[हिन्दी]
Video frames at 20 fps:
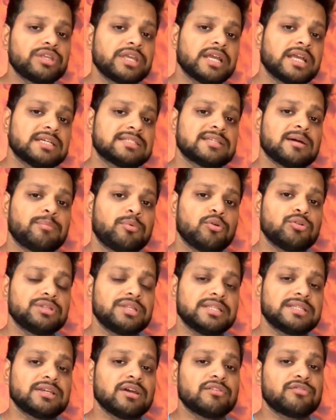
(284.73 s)
के का सपोर्ट
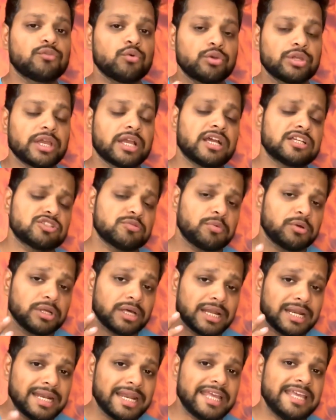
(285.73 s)
देते हैं और के का सपोर्ट
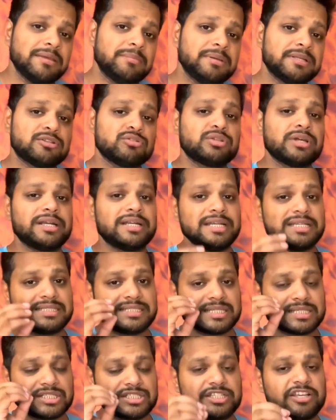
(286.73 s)
अगर नहीं भी है तो
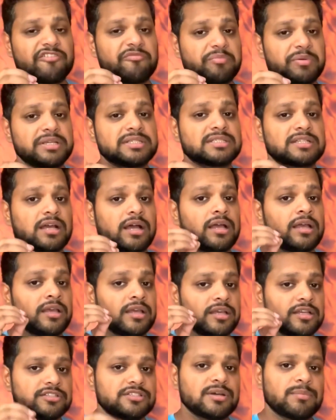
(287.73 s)
एटलीस्ट सिक्सटी एफ का
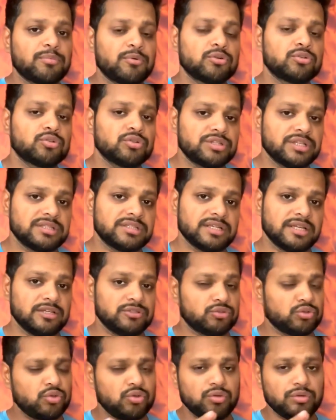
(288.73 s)
सपोर्ट तो देते
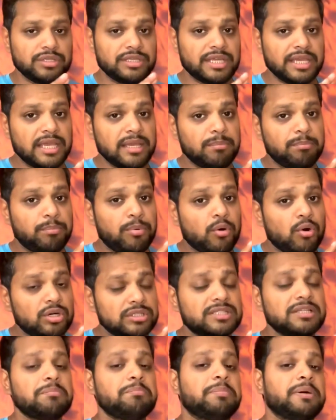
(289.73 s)
हैं तो ये
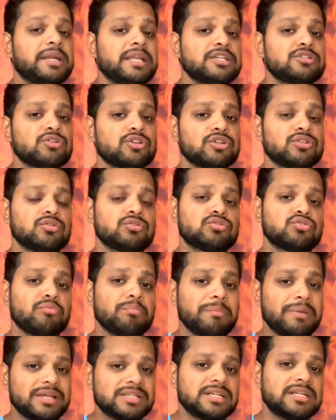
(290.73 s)
बहुत ही बड़ी जो ना दोस्तों
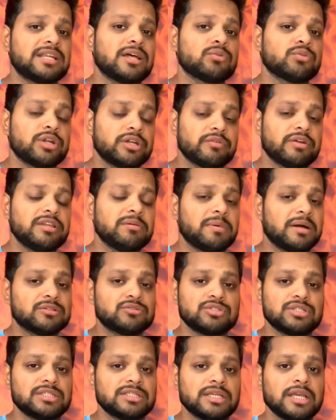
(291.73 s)
मेजर डाउनग्रेड वाली
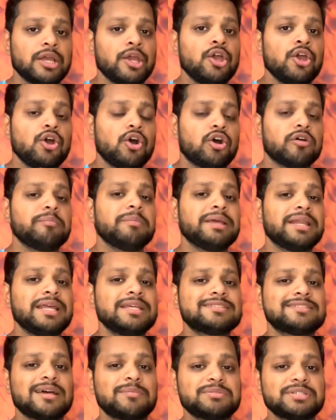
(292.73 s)
बात हो जाती है और मेरे
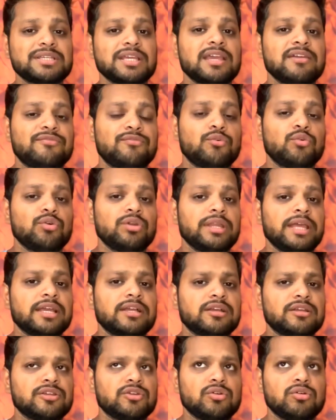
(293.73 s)
हिसाब से ये फोन
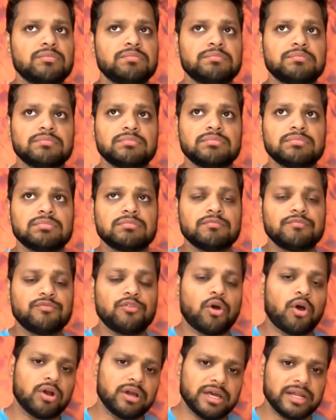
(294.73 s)
एक यू you नो know,
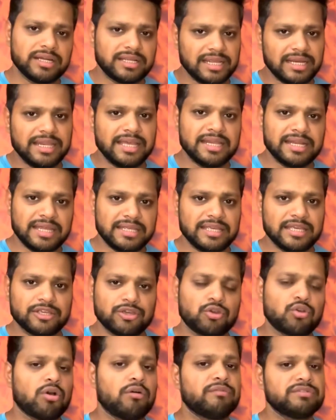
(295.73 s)
व्लॉगर के लिए नहीं है
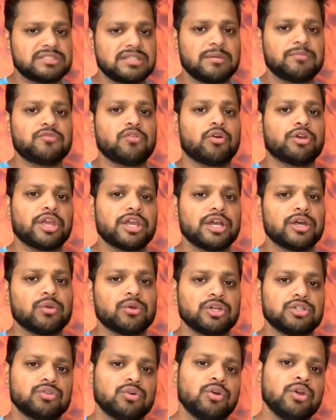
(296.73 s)
क्योंकि ऑब्वियसली आप व्लॉगिंग
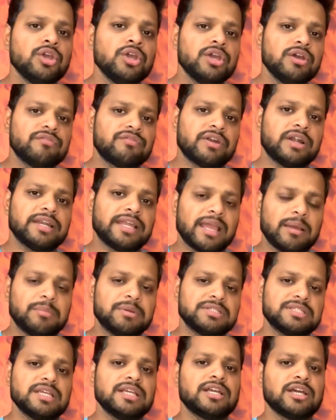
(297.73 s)
करोगे तो फ्रंट
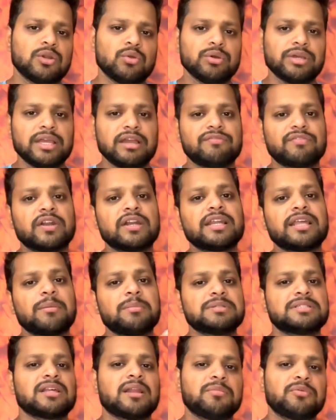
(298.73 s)
कैमरे से ही करोगे या फ्रंट
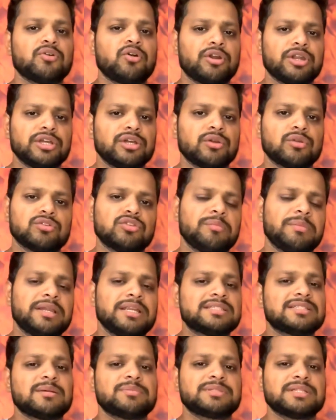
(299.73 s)
कैमरे से आप रिकॉर्डिंग करोगे तो
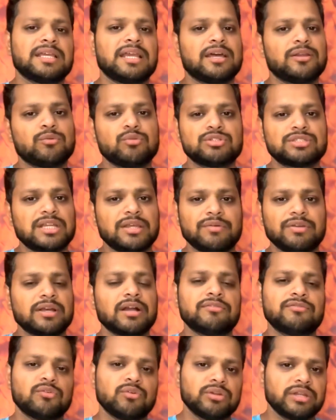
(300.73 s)
मेरे हिसाब से यार उस लेवल
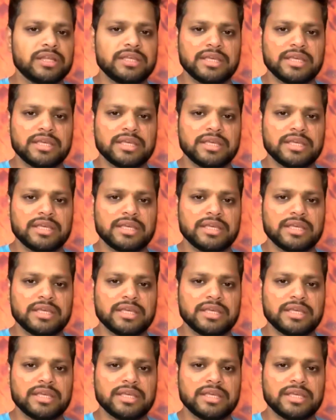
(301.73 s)
का फोन